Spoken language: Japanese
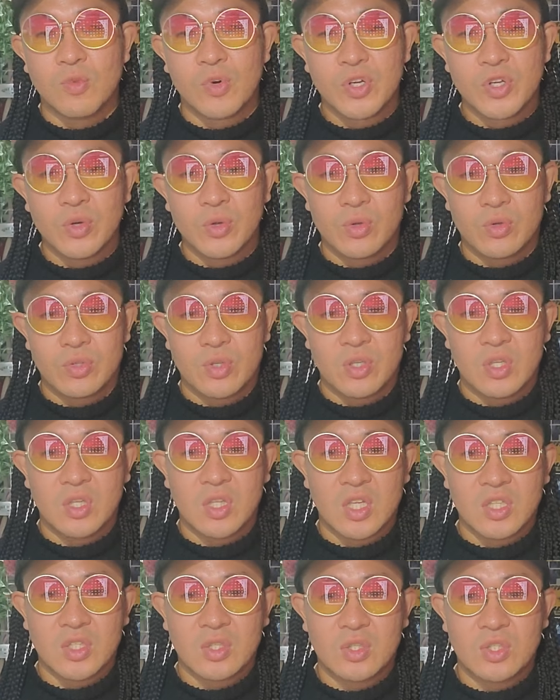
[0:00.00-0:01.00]
思いを寄せて
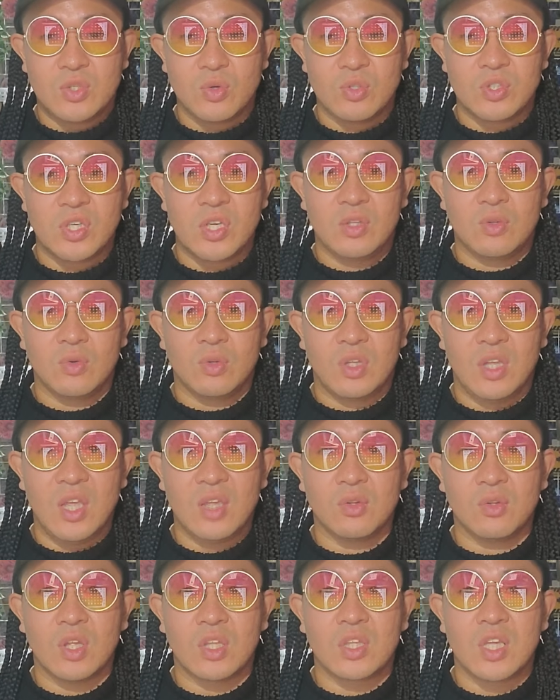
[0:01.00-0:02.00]
た女性と
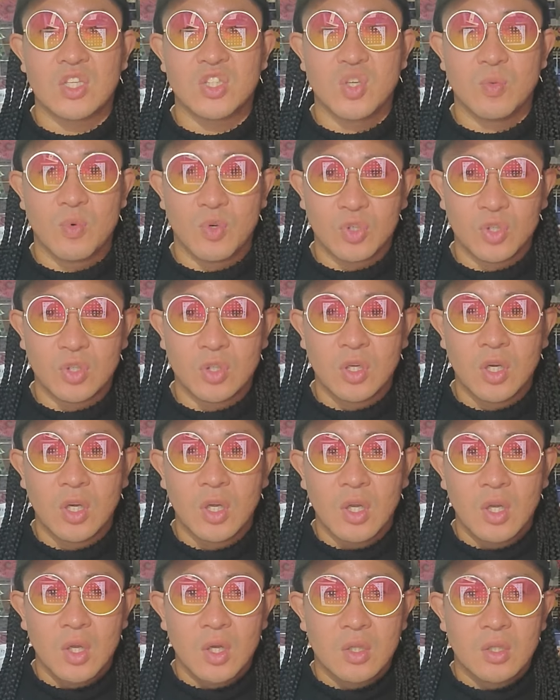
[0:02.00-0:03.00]
デートだったんですよ、僕。
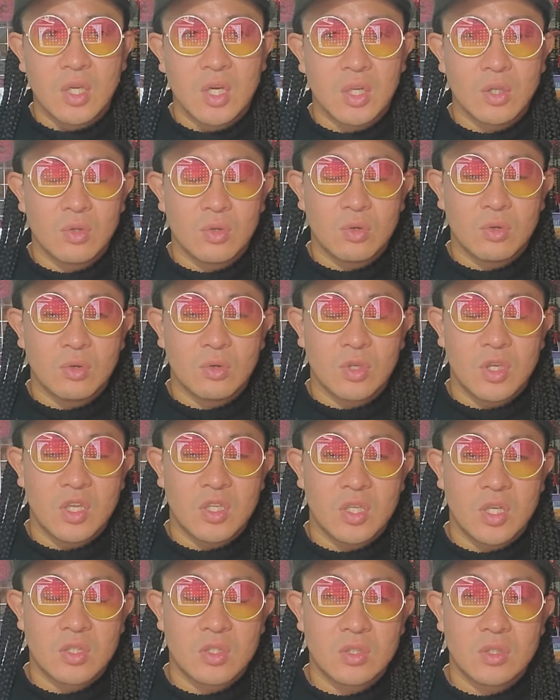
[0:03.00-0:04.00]
だけど、
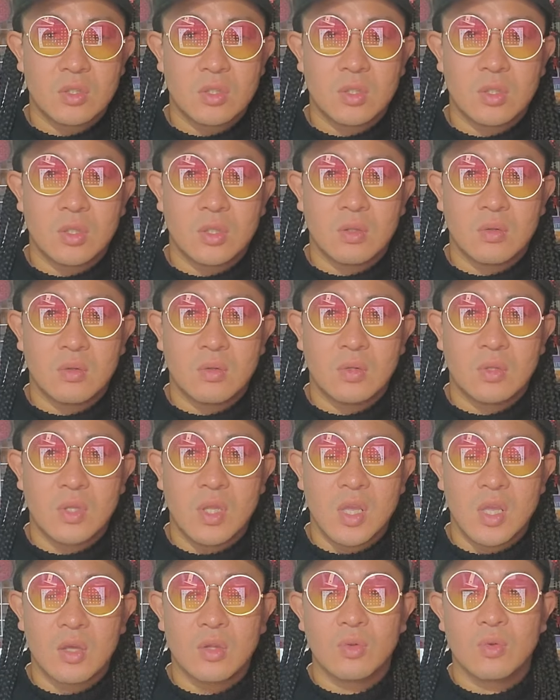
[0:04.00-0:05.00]
警察、
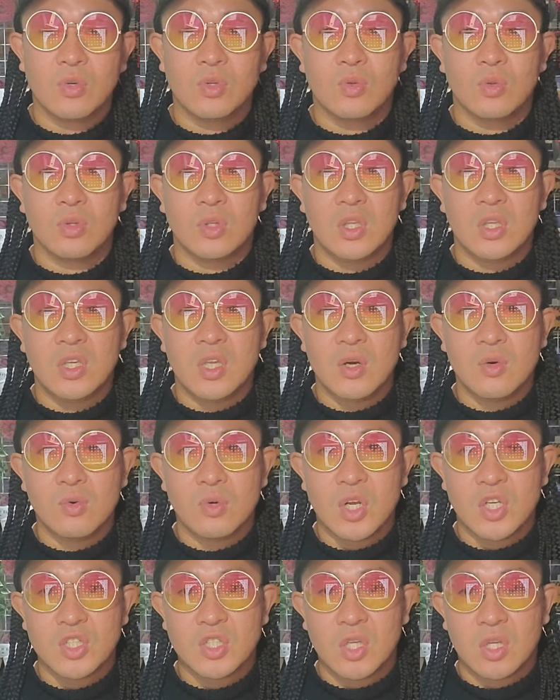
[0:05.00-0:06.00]
ね、の人って嫌
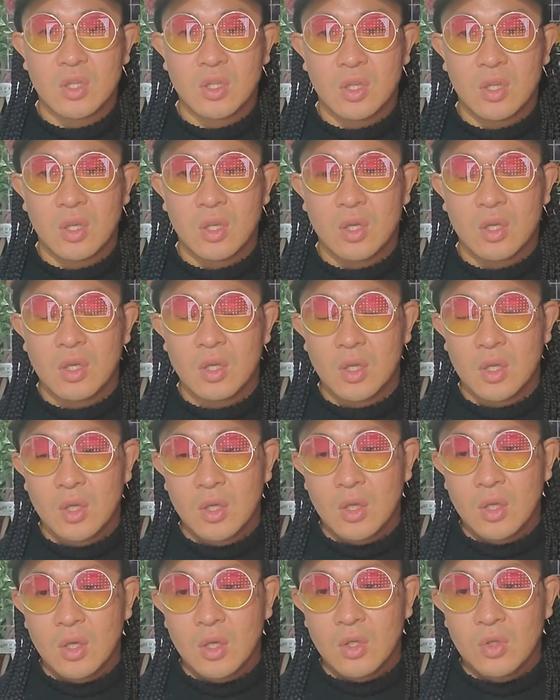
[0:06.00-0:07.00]
おなしなんで、
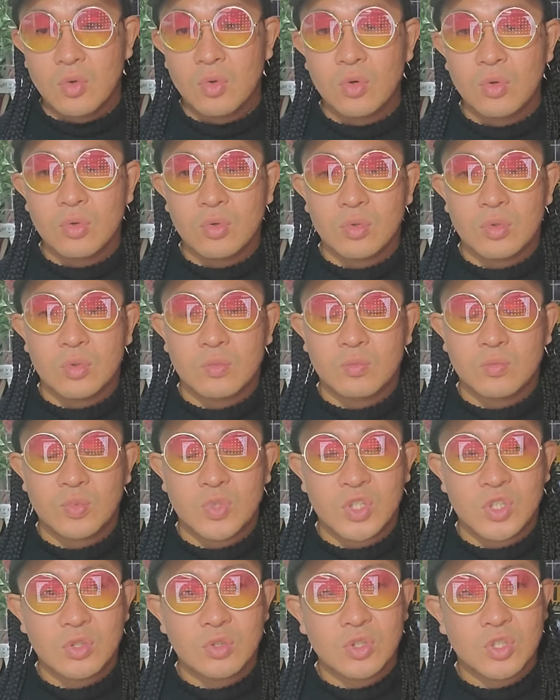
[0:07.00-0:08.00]
夜
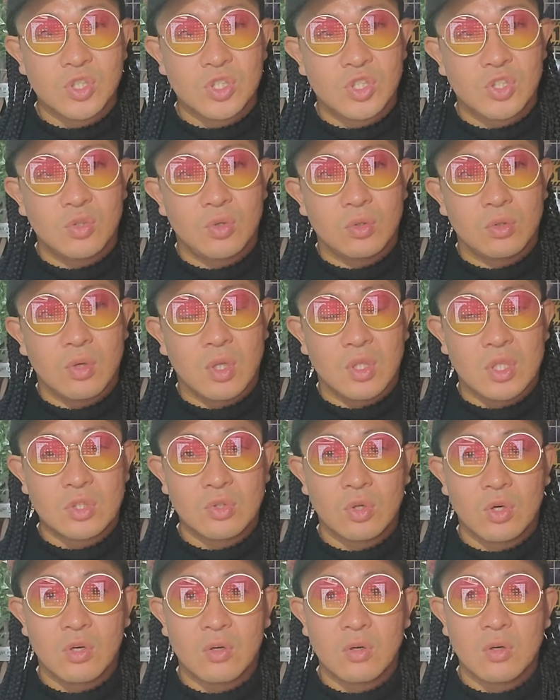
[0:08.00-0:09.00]
10時に仕事あって、
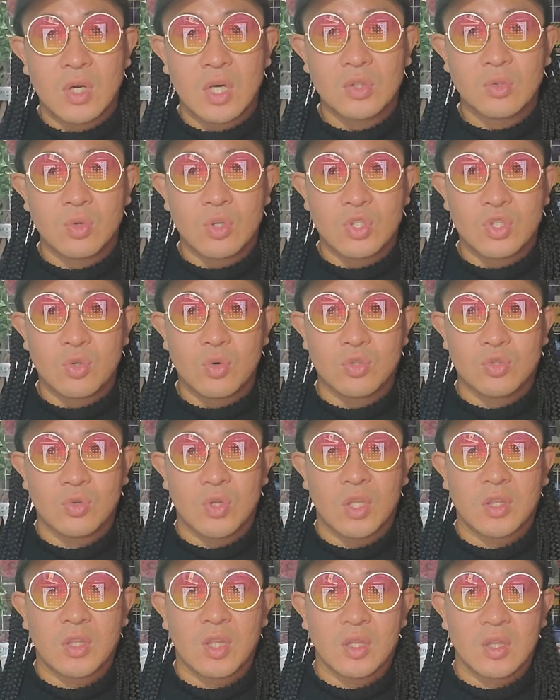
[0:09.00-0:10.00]
その後に長
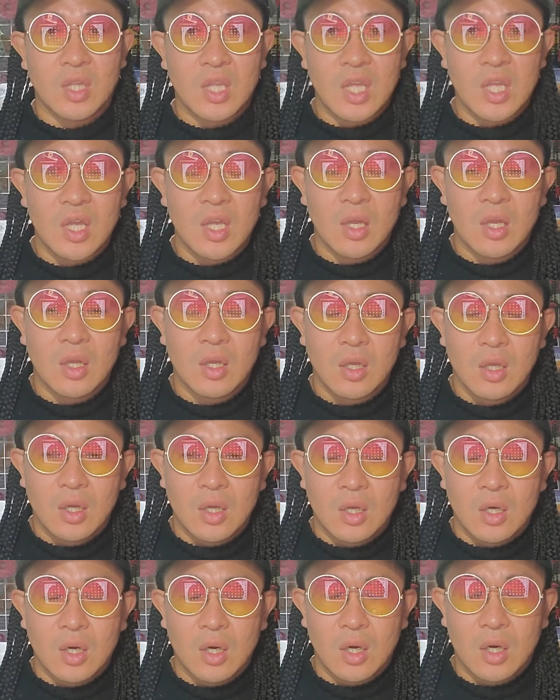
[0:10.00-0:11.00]
所だったんで、はい、
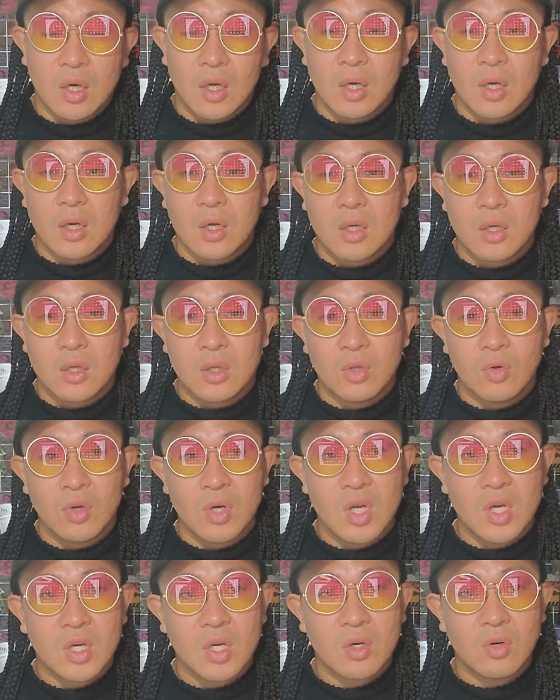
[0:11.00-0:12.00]
あ、
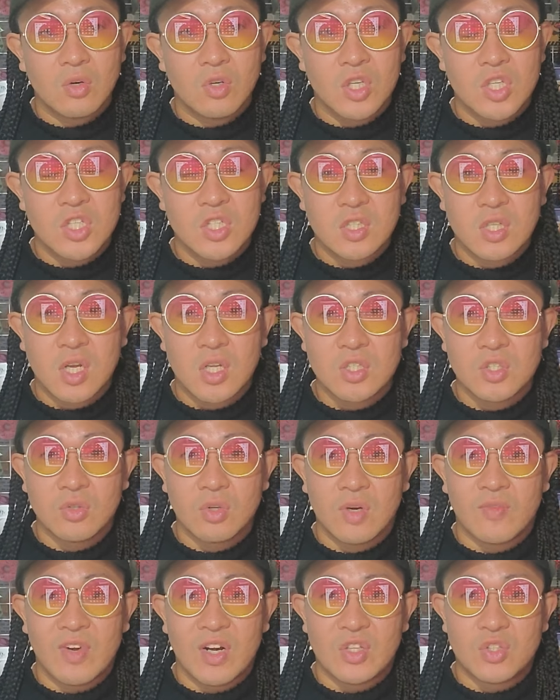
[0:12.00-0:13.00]
夜中の2時、3時
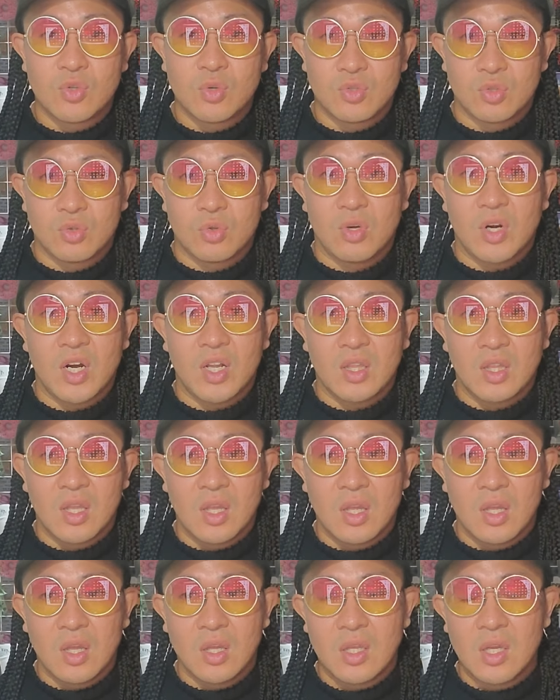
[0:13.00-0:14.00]
とかまで長所取られ
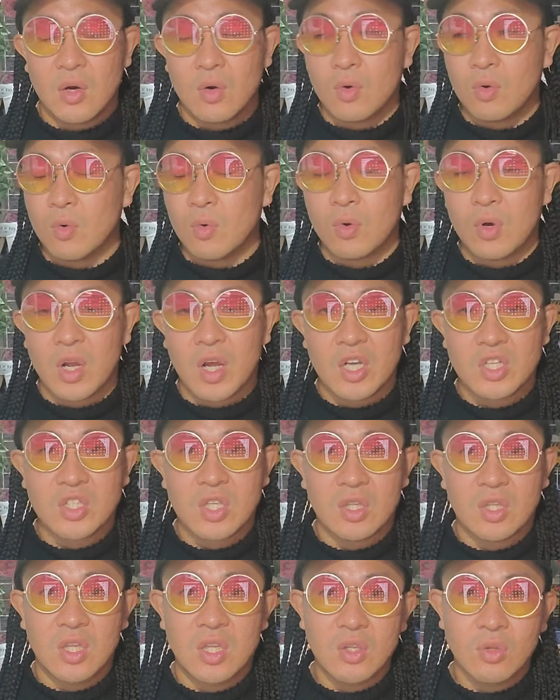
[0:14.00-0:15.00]
て、いや、俺明日
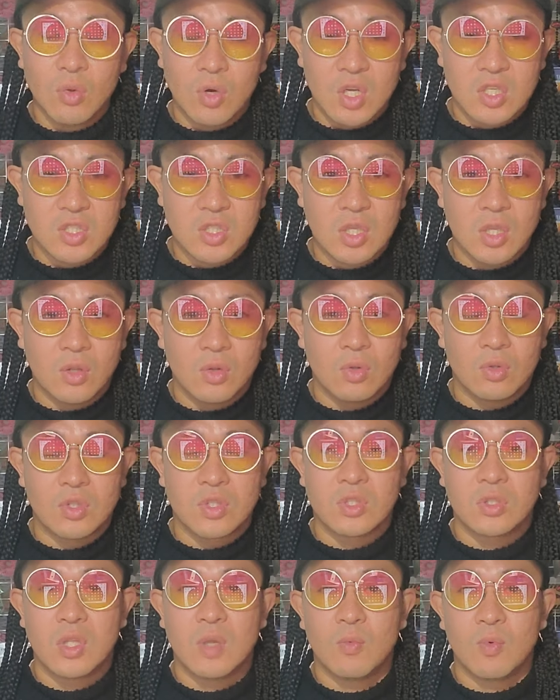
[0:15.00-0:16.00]
デートなんすけど、
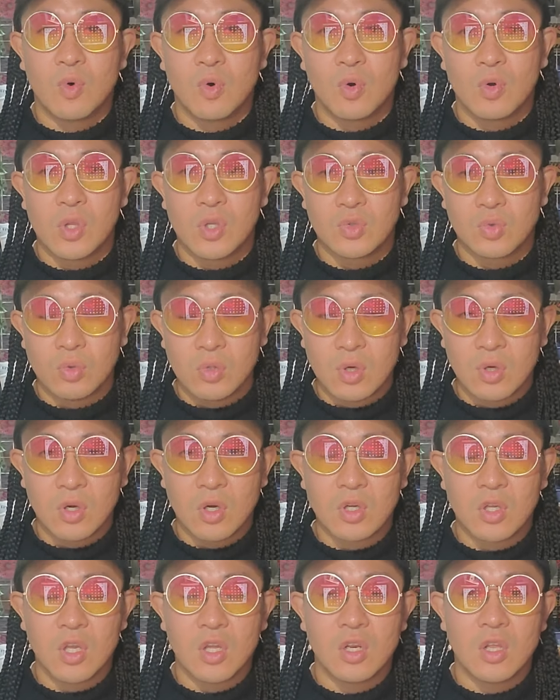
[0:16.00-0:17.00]
つっても、いや、そんなん
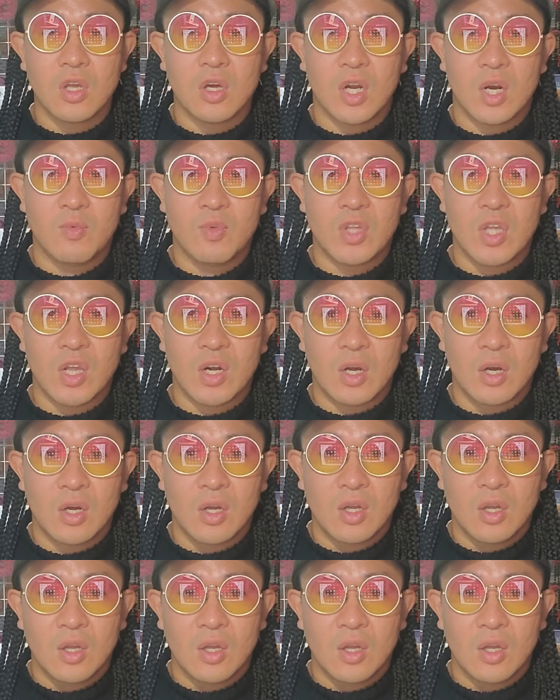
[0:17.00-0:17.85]
関係ねえから、みたいな。